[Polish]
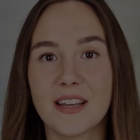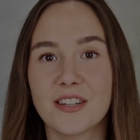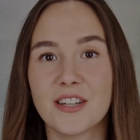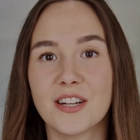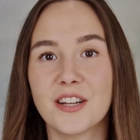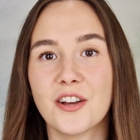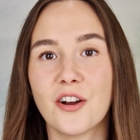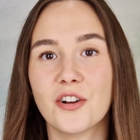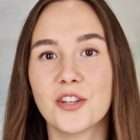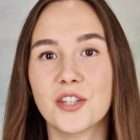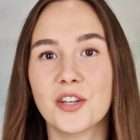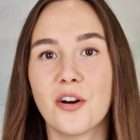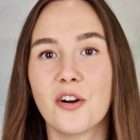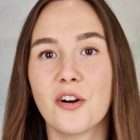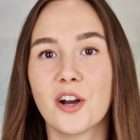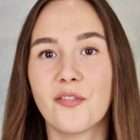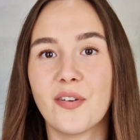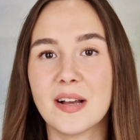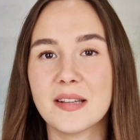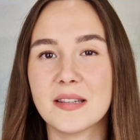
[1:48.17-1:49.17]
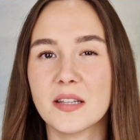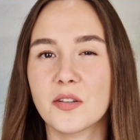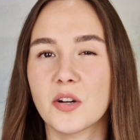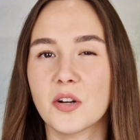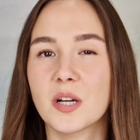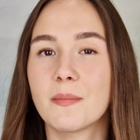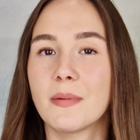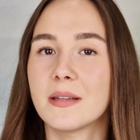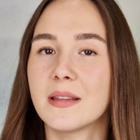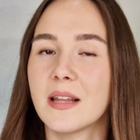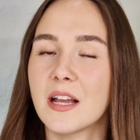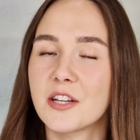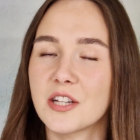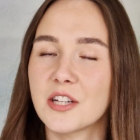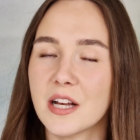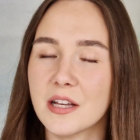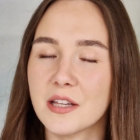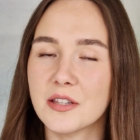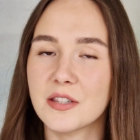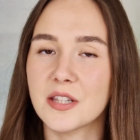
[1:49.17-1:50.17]
Jeżeli chodzi o kwasy, to chyba
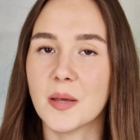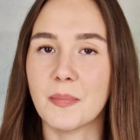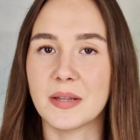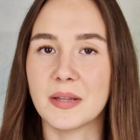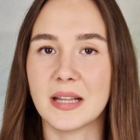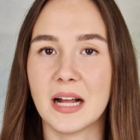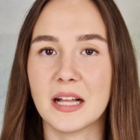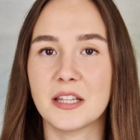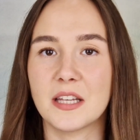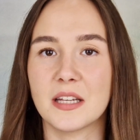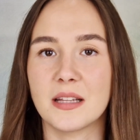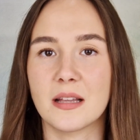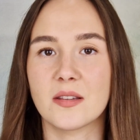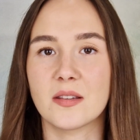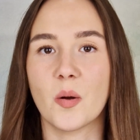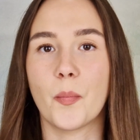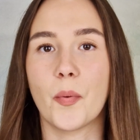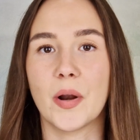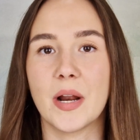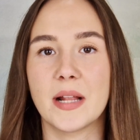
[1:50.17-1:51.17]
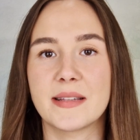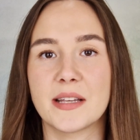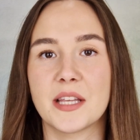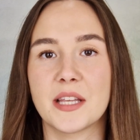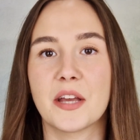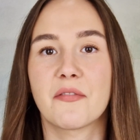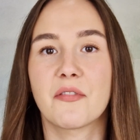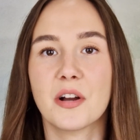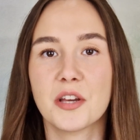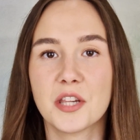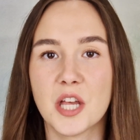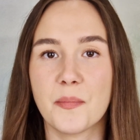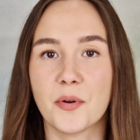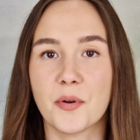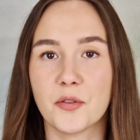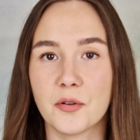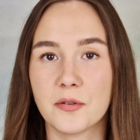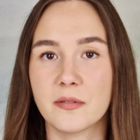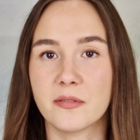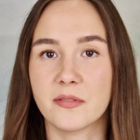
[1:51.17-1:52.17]
najczęściej pytacie nas o polecenie właśnie
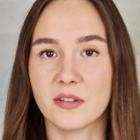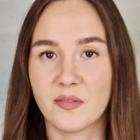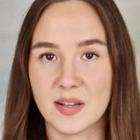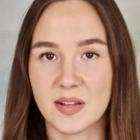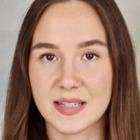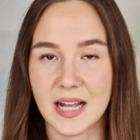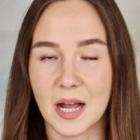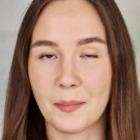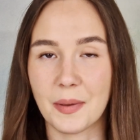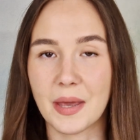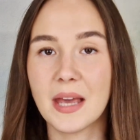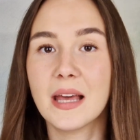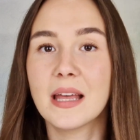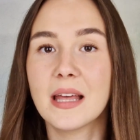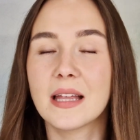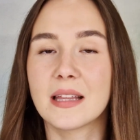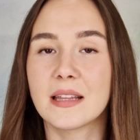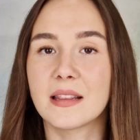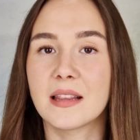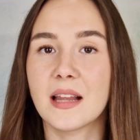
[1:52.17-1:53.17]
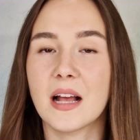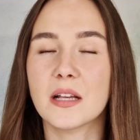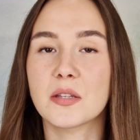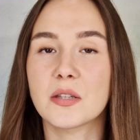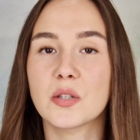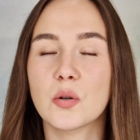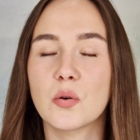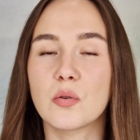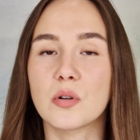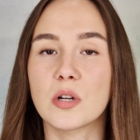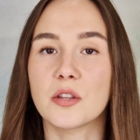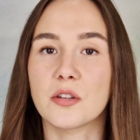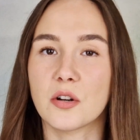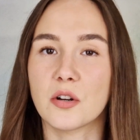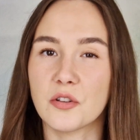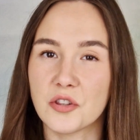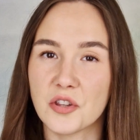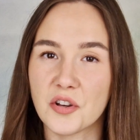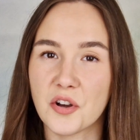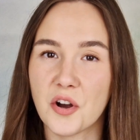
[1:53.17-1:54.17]
produktów z kwasami dla skóry
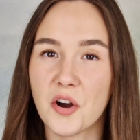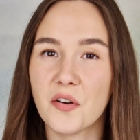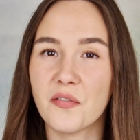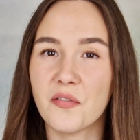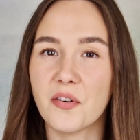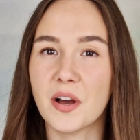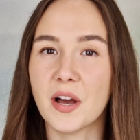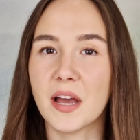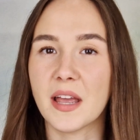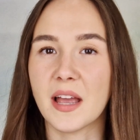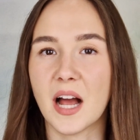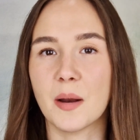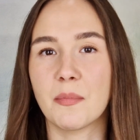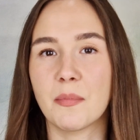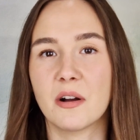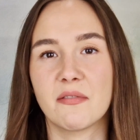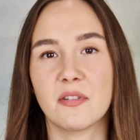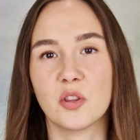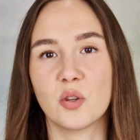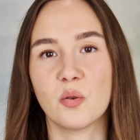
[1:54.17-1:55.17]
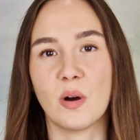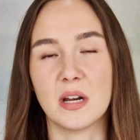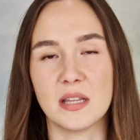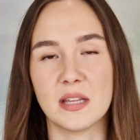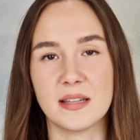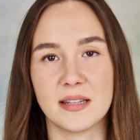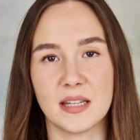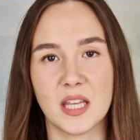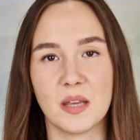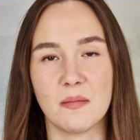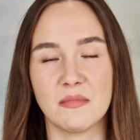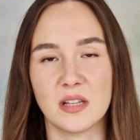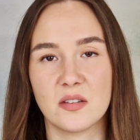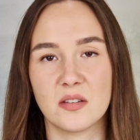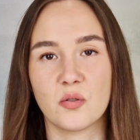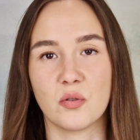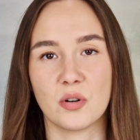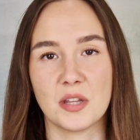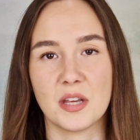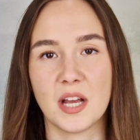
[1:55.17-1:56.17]
trądzikowej albo ewentualnie z takimi
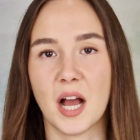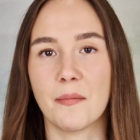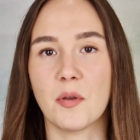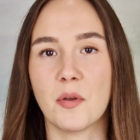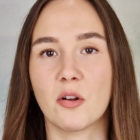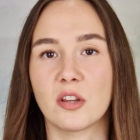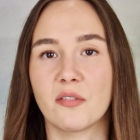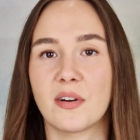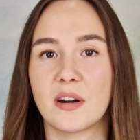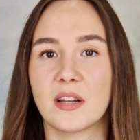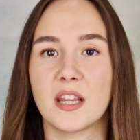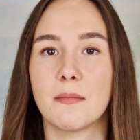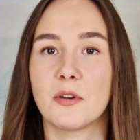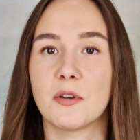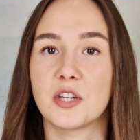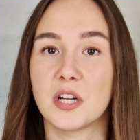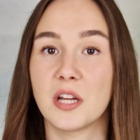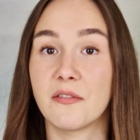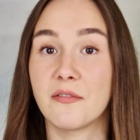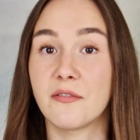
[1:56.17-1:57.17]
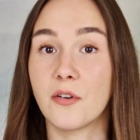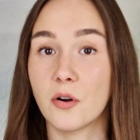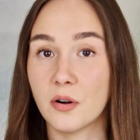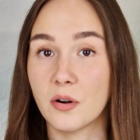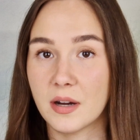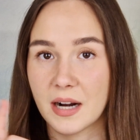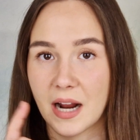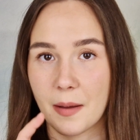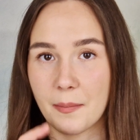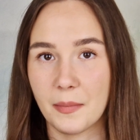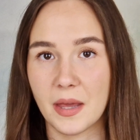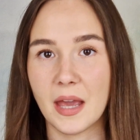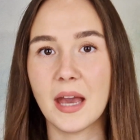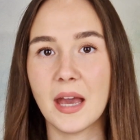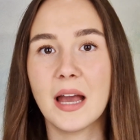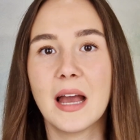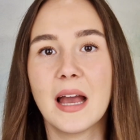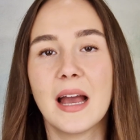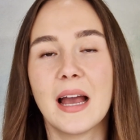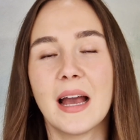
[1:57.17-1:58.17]
zaskórnikami otwartymi, czyli
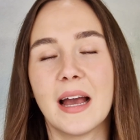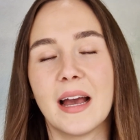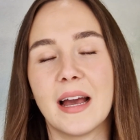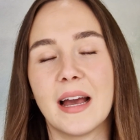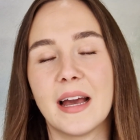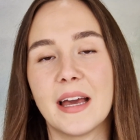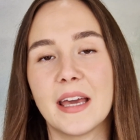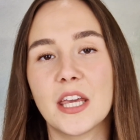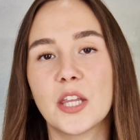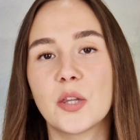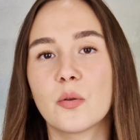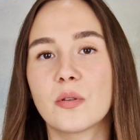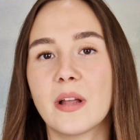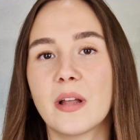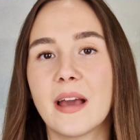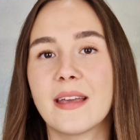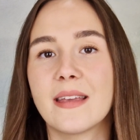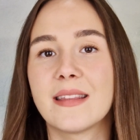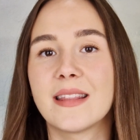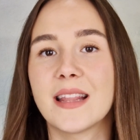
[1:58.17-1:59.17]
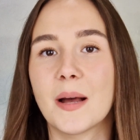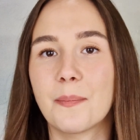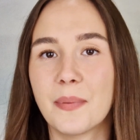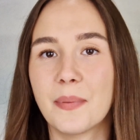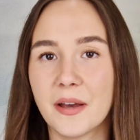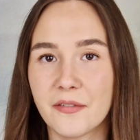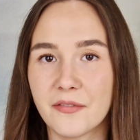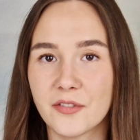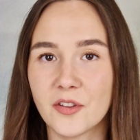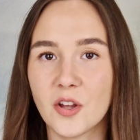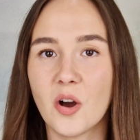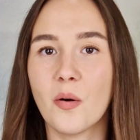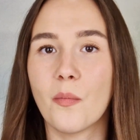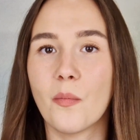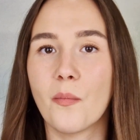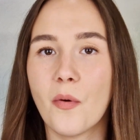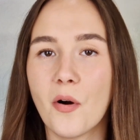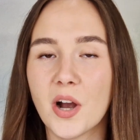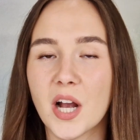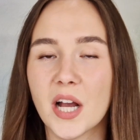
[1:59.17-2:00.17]
wągrami. E, I tutaj na pewno
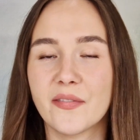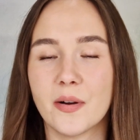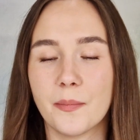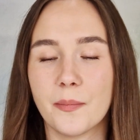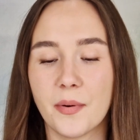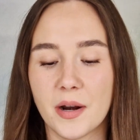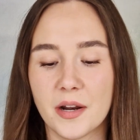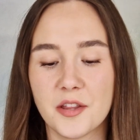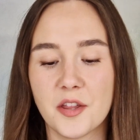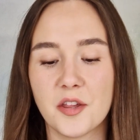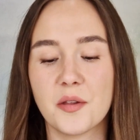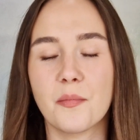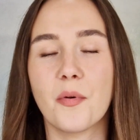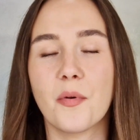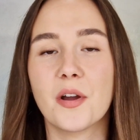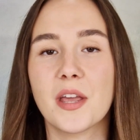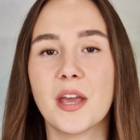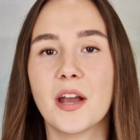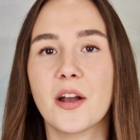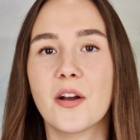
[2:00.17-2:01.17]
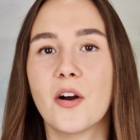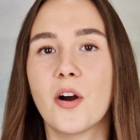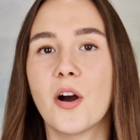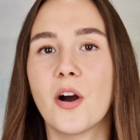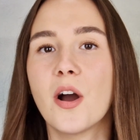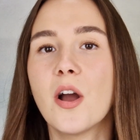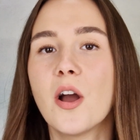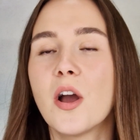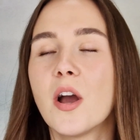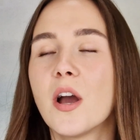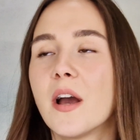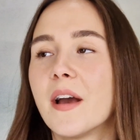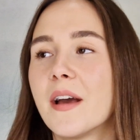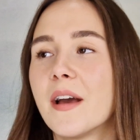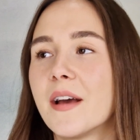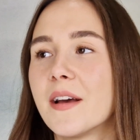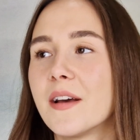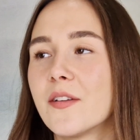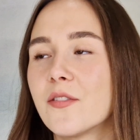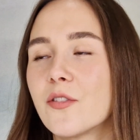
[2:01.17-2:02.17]
mogę Wam polecić mojego
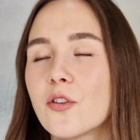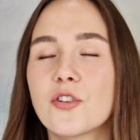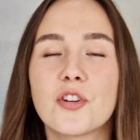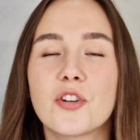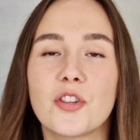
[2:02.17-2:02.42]
E, no,